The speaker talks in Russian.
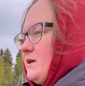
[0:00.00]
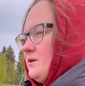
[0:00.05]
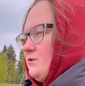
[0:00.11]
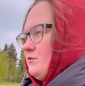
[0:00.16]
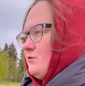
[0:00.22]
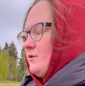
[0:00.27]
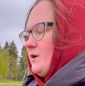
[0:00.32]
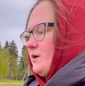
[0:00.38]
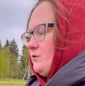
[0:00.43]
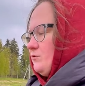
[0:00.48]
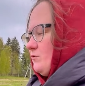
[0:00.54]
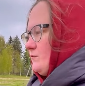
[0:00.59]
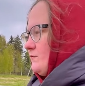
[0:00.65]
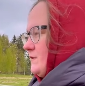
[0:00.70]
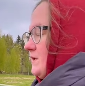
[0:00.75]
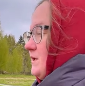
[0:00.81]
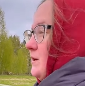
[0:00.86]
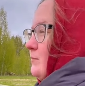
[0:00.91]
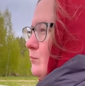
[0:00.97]
который готов
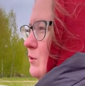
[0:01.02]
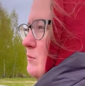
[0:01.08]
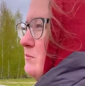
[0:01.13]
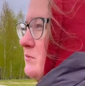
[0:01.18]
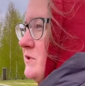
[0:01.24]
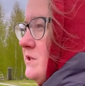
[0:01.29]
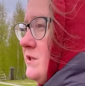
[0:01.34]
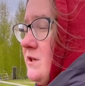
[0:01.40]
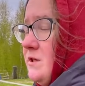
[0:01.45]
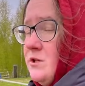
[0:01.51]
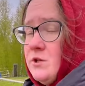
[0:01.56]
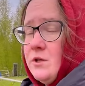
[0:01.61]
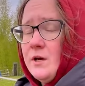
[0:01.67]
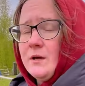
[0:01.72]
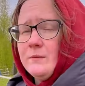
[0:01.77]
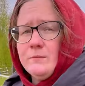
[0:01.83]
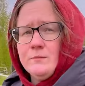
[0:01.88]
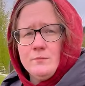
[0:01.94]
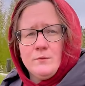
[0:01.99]
взять. А помните, с
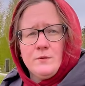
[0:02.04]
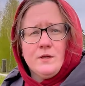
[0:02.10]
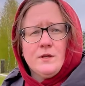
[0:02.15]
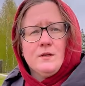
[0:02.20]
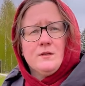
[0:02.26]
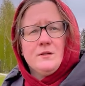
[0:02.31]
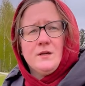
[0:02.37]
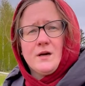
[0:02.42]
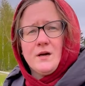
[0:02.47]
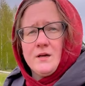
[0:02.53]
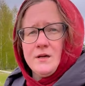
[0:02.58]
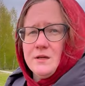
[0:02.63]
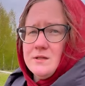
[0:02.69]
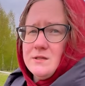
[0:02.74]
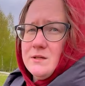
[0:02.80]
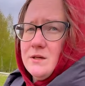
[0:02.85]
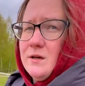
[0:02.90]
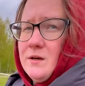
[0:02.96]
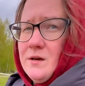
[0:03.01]
дончиками была
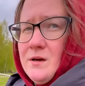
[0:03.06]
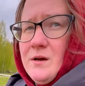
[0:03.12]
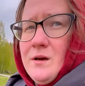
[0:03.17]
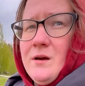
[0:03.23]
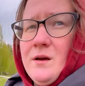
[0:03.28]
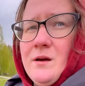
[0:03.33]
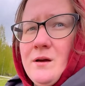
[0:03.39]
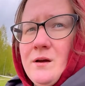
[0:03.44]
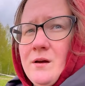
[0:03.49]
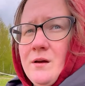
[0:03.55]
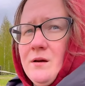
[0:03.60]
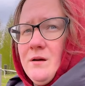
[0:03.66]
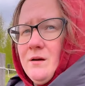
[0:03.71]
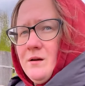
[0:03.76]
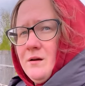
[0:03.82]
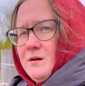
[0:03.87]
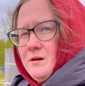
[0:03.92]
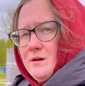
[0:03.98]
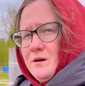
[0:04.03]
трагедия? Ну, это
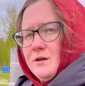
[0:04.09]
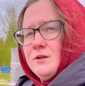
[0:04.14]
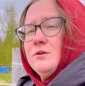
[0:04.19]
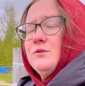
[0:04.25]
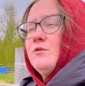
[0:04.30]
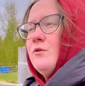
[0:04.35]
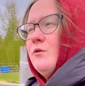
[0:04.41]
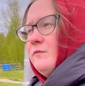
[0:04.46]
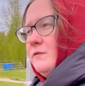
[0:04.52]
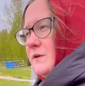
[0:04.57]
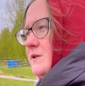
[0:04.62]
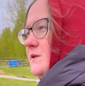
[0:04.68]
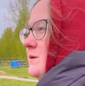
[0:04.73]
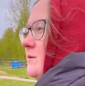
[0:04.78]
давно уже. Но ведь